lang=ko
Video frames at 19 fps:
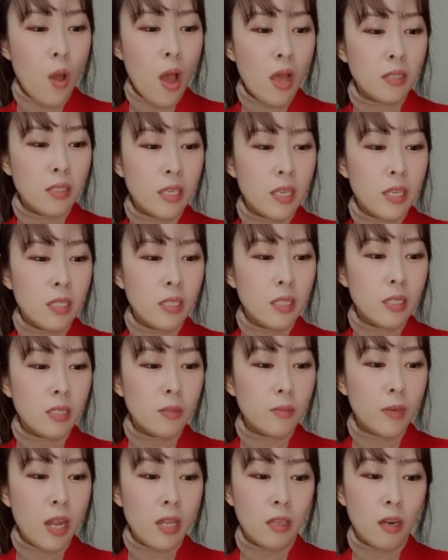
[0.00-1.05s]
포항시
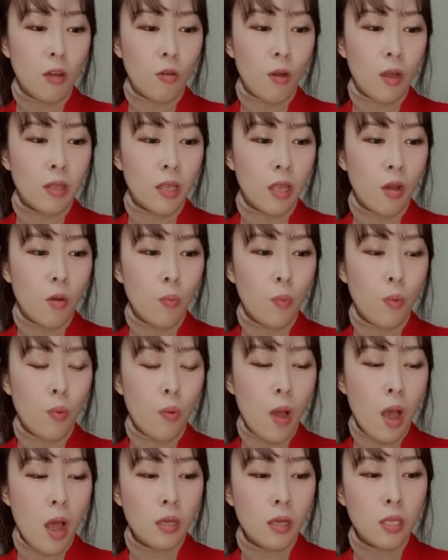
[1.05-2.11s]
인증 브랜드라고 하네요.
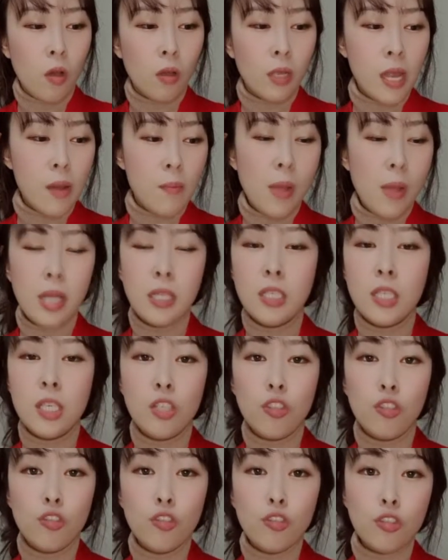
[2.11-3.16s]
포항 영일만
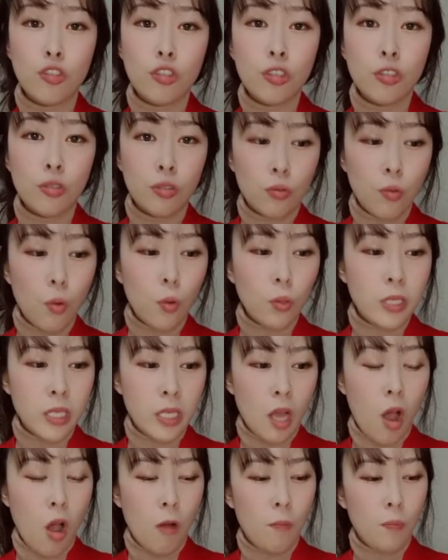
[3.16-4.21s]
친구
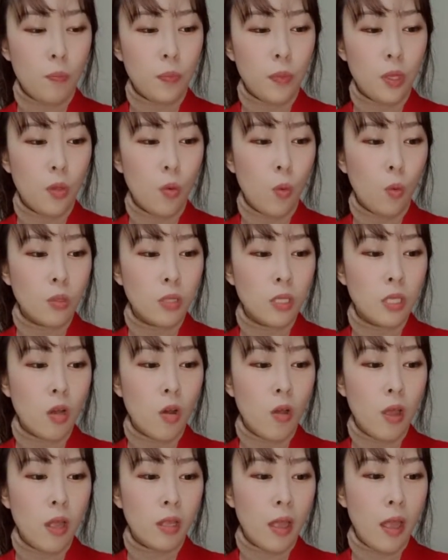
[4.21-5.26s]
오징어 이
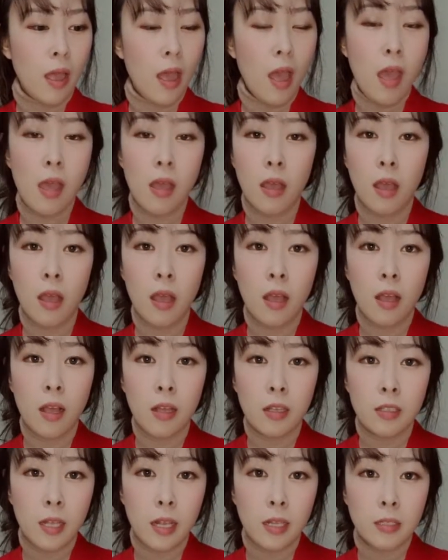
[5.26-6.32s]
오징어에 대해
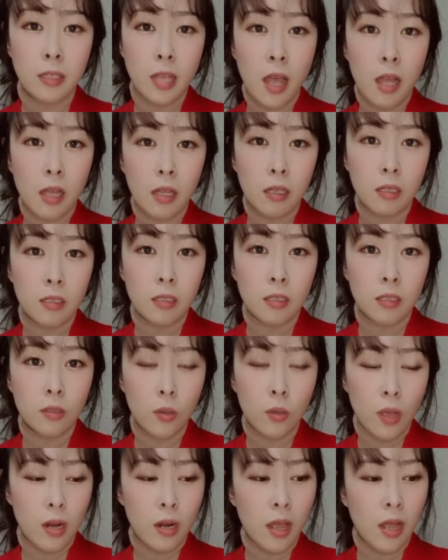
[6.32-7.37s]
살짝
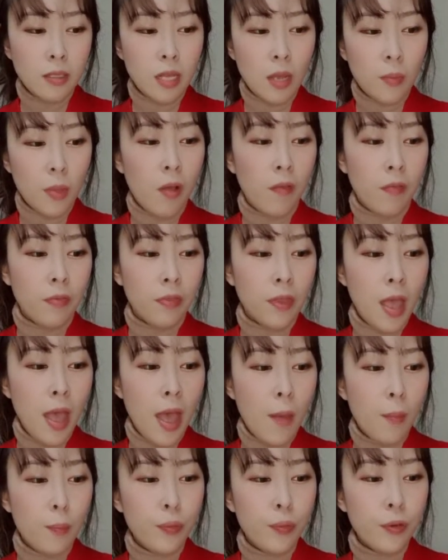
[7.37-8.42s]
소개를 하자면
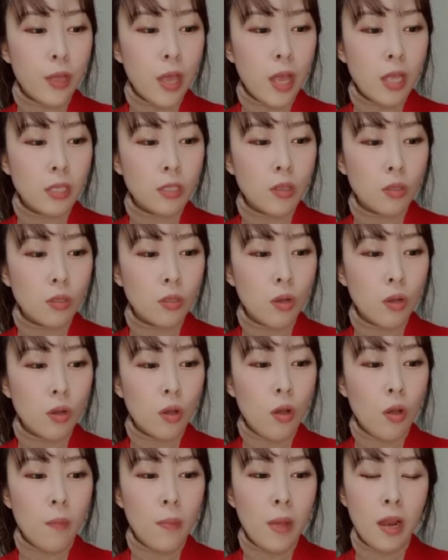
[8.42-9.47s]
해풍의
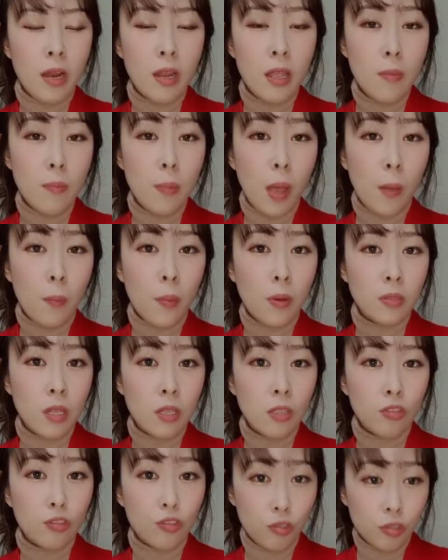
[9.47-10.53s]
정석껏 말린
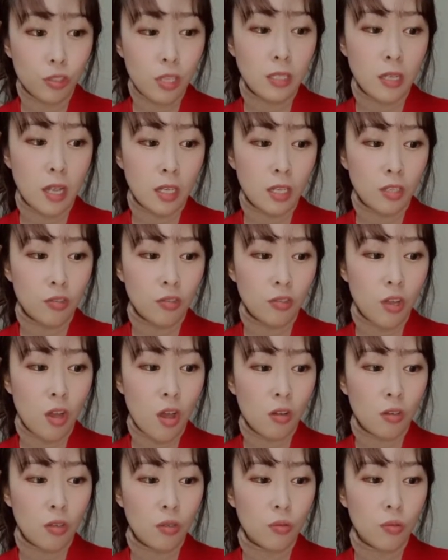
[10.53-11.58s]
100% 국내산이고요.
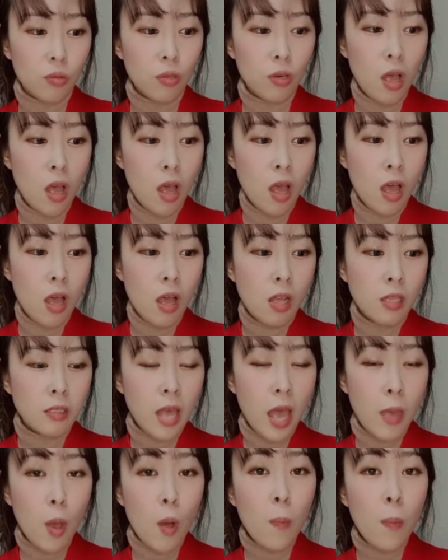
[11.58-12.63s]
그리고
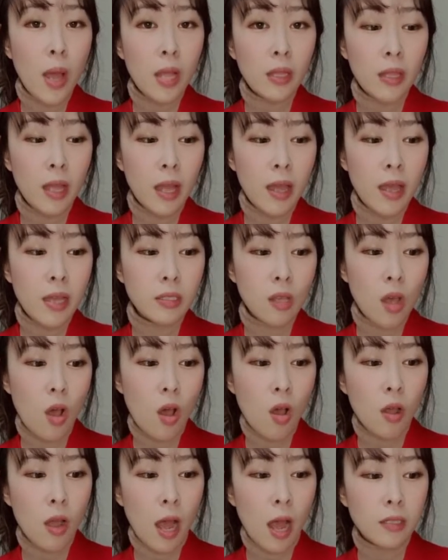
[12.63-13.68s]
새벽바다에서
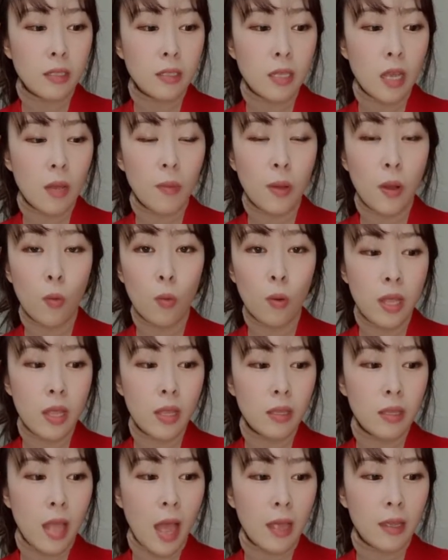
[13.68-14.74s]
갓 잡아 올린
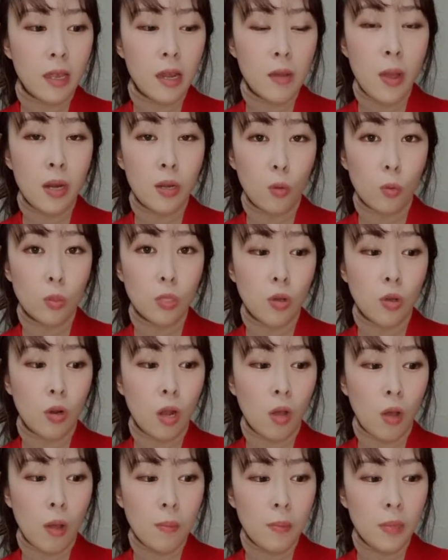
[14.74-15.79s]
당일발이 오징어라고
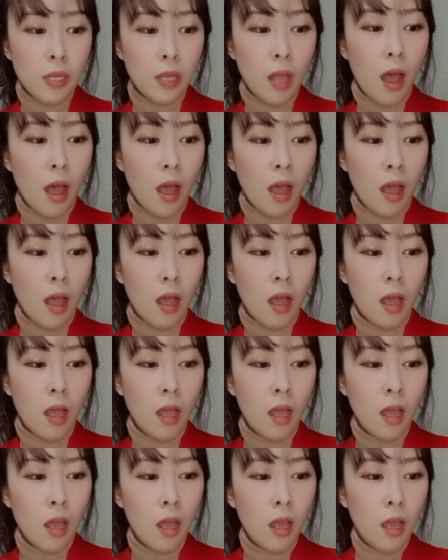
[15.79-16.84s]
합니다.
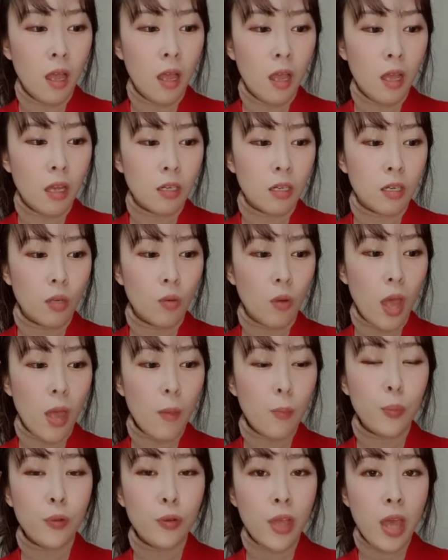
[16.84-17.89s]
그리고
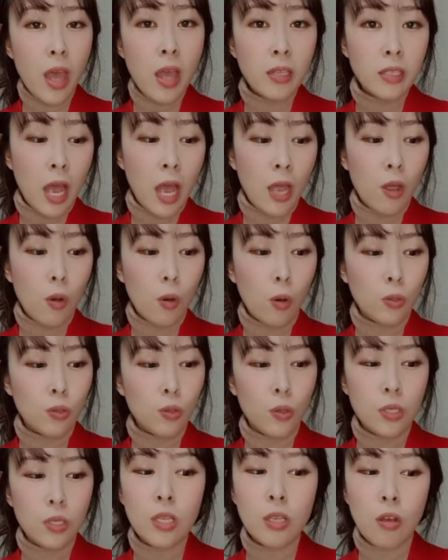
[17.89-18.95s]
해풍에 자연 건조를
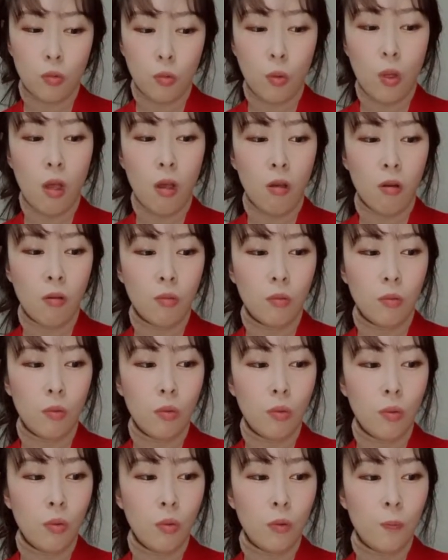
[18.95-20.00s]
시켰고요.
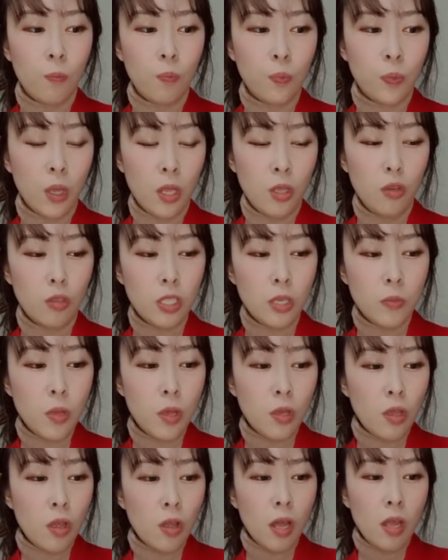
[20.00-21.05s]
오호.
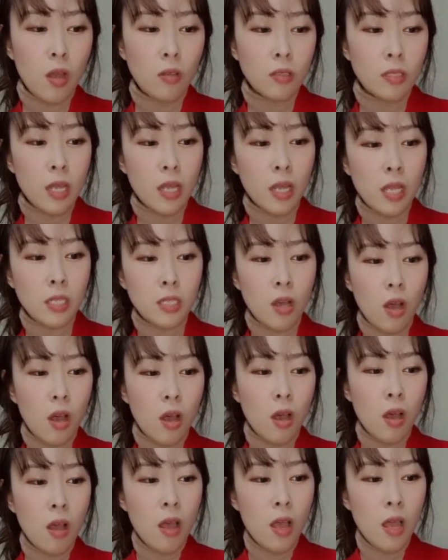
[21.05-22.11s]
60여 년간
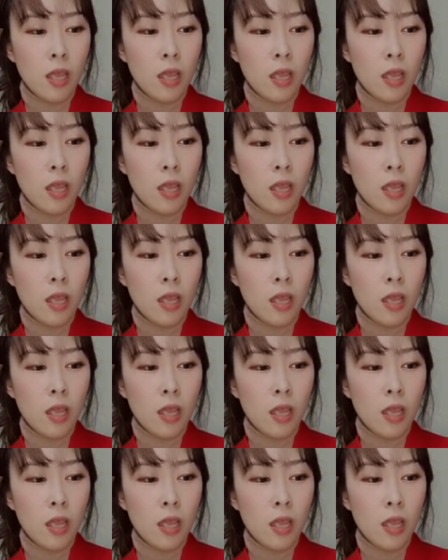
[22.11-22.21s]
현장에서